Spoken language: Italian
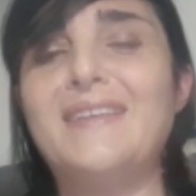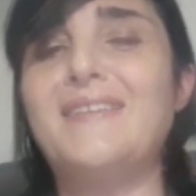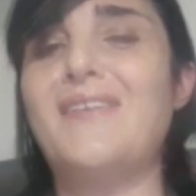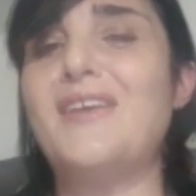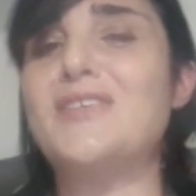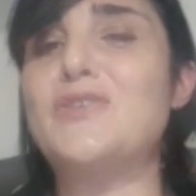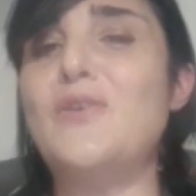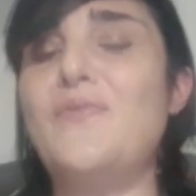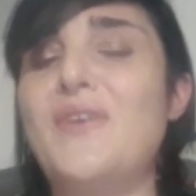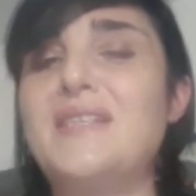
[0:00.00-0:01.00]
attraverso
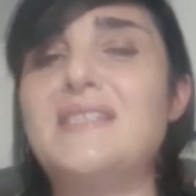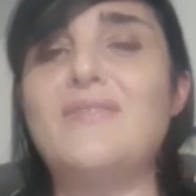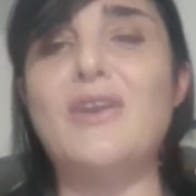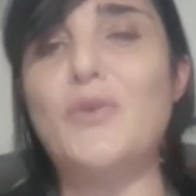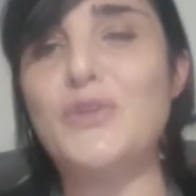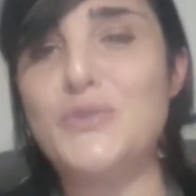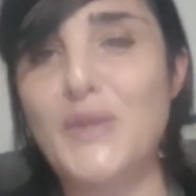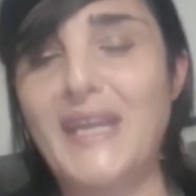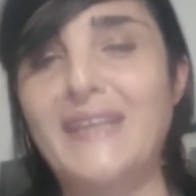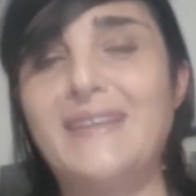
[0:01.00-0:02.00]
il festival con i
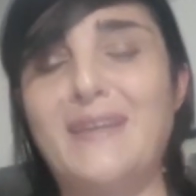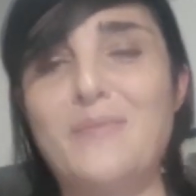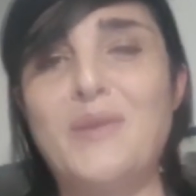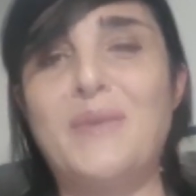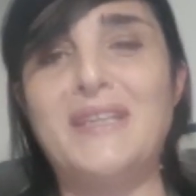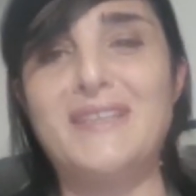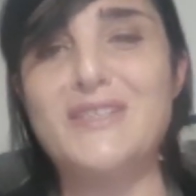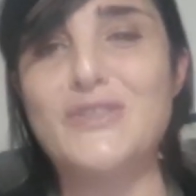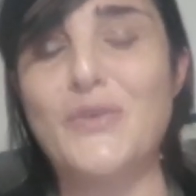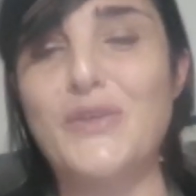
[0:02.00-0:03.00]
suoi grandi cambiamenti
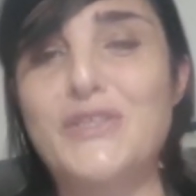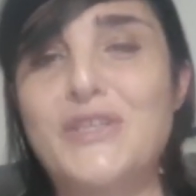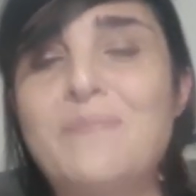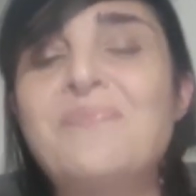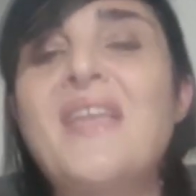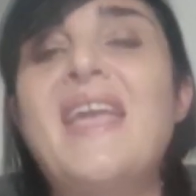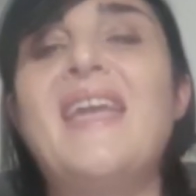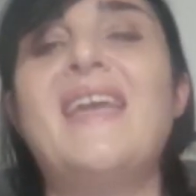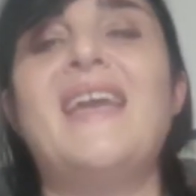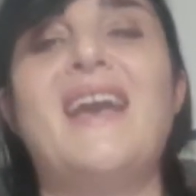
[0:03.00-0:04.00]
storici.
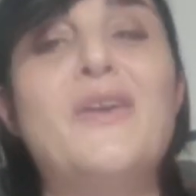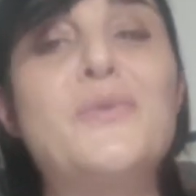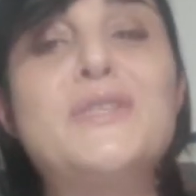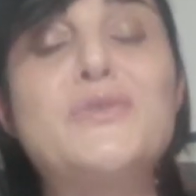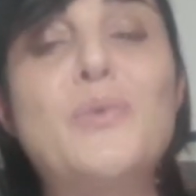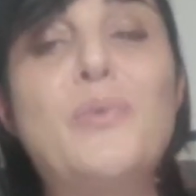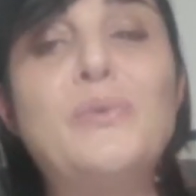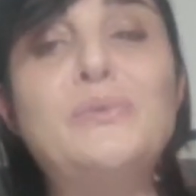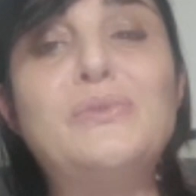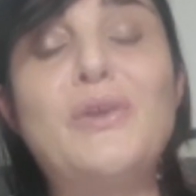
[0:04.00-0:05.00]
A questo
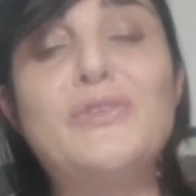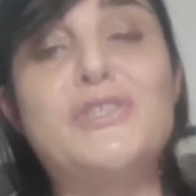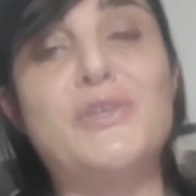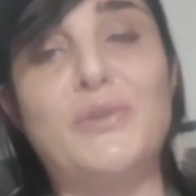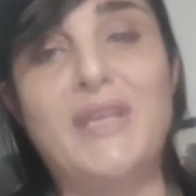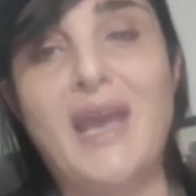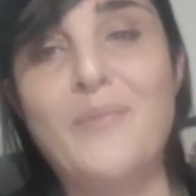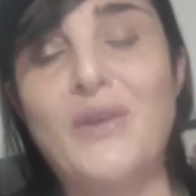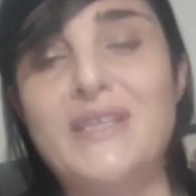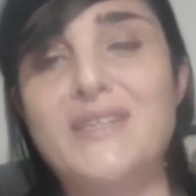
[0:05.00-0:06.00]
punto ci
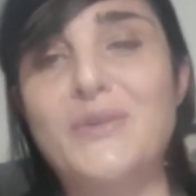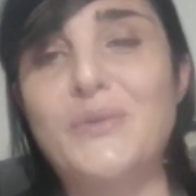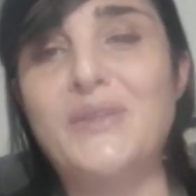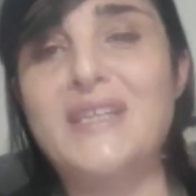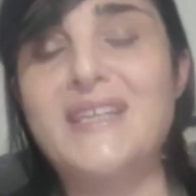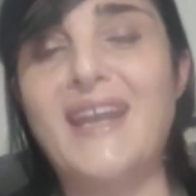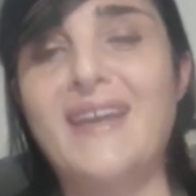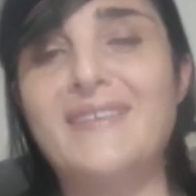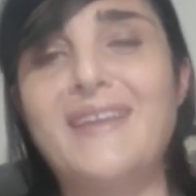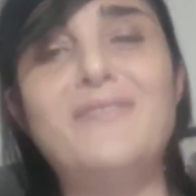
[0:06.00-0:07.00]
godiamo la seconda
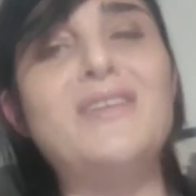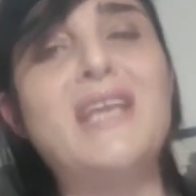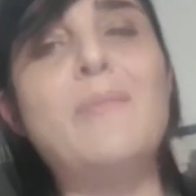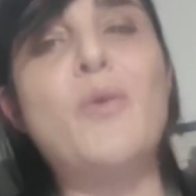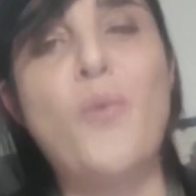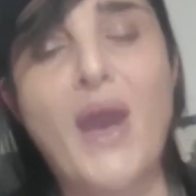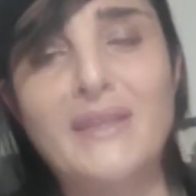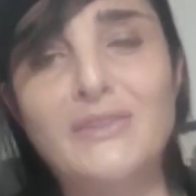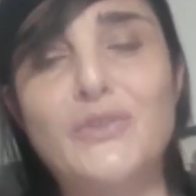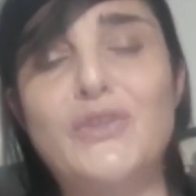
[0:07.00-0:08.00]
serata e vediamo
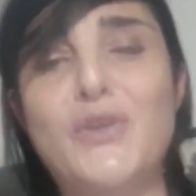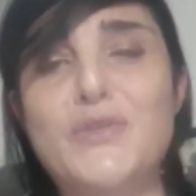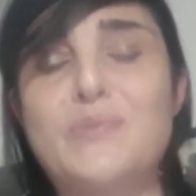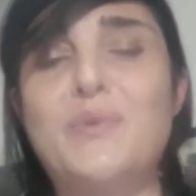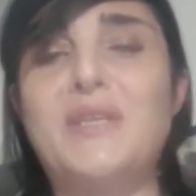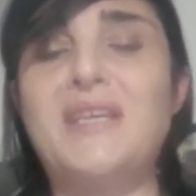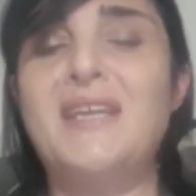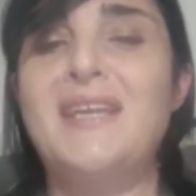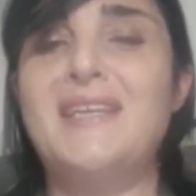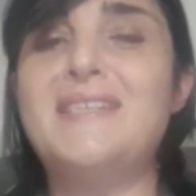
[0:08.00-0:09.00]
quanto gli ospiti
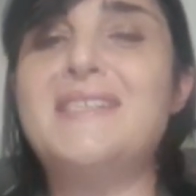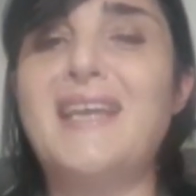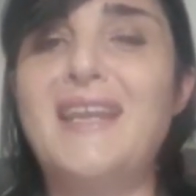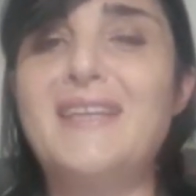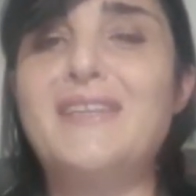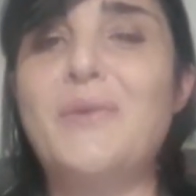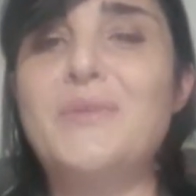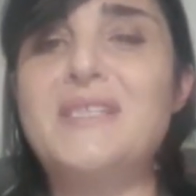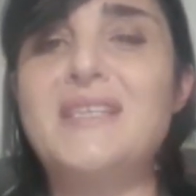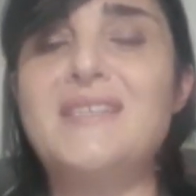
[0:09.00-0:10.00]
in scaletta questa